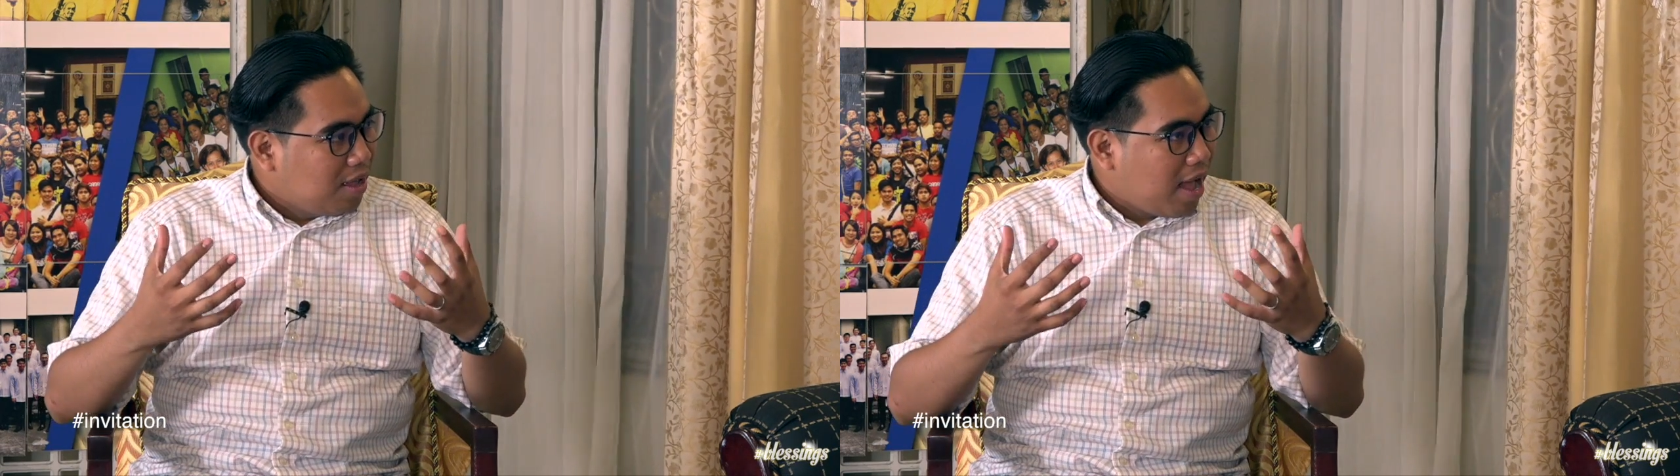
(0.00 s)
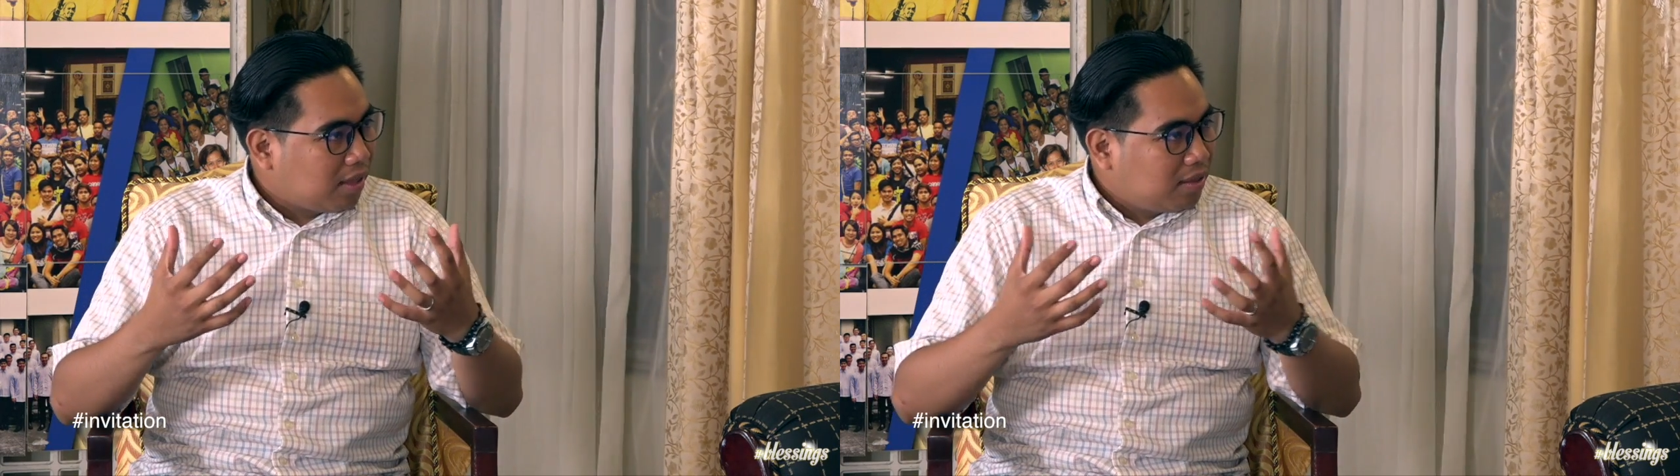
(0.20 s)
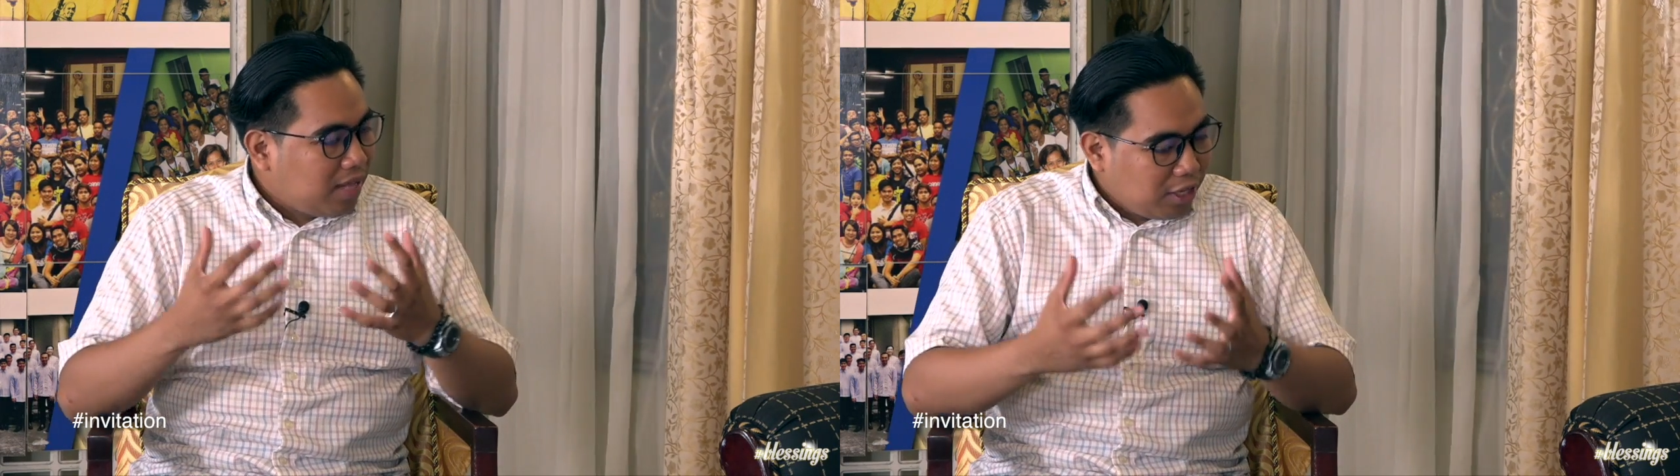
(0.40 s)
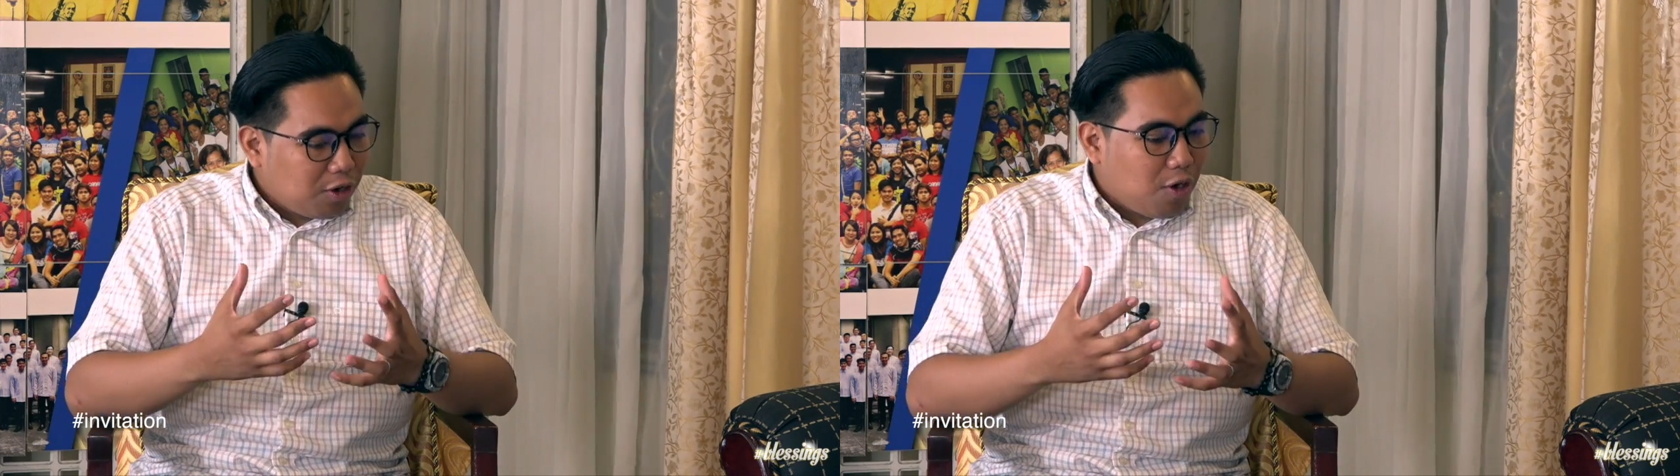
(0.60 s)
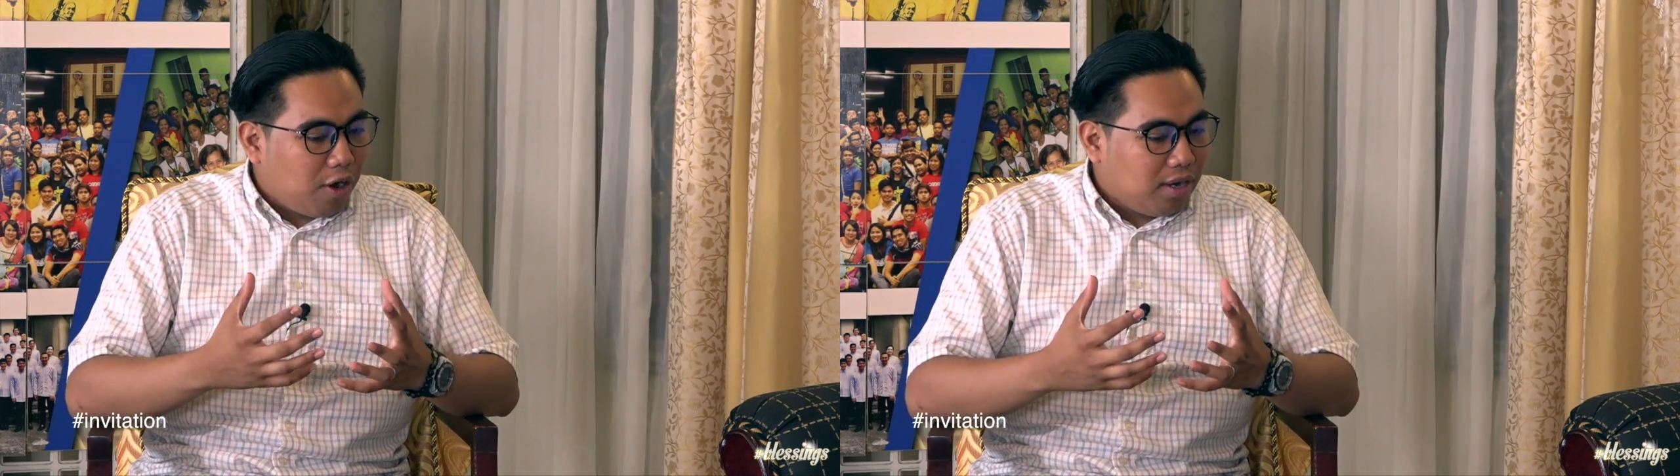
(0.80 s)
At later
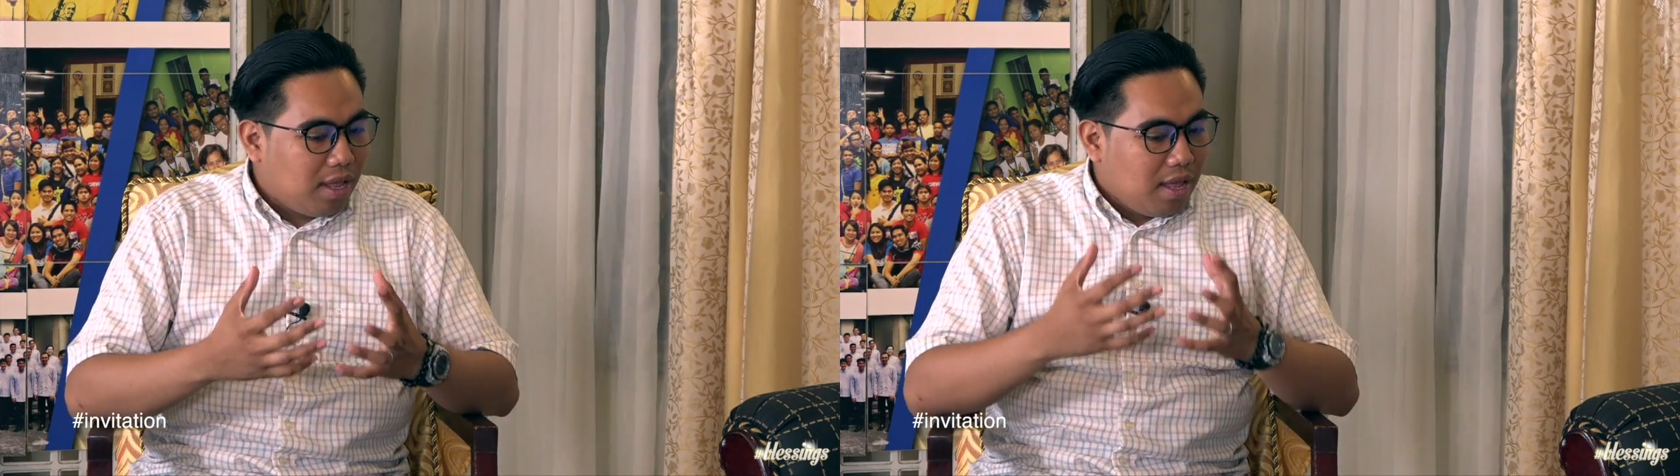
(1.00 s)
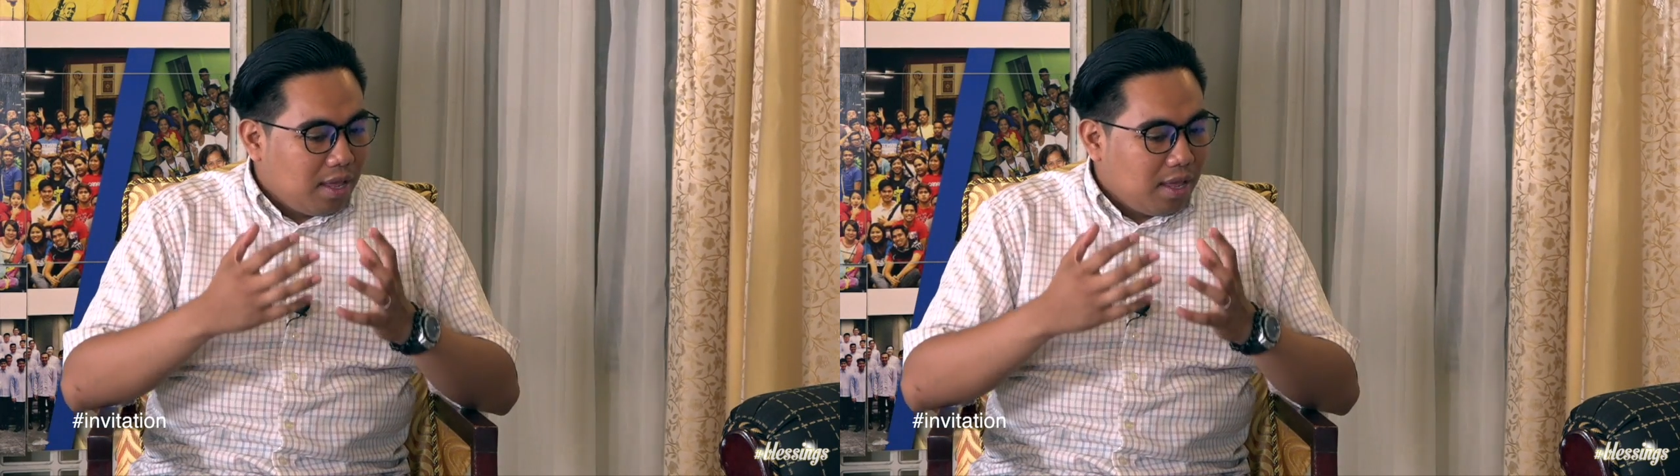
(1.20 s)
on,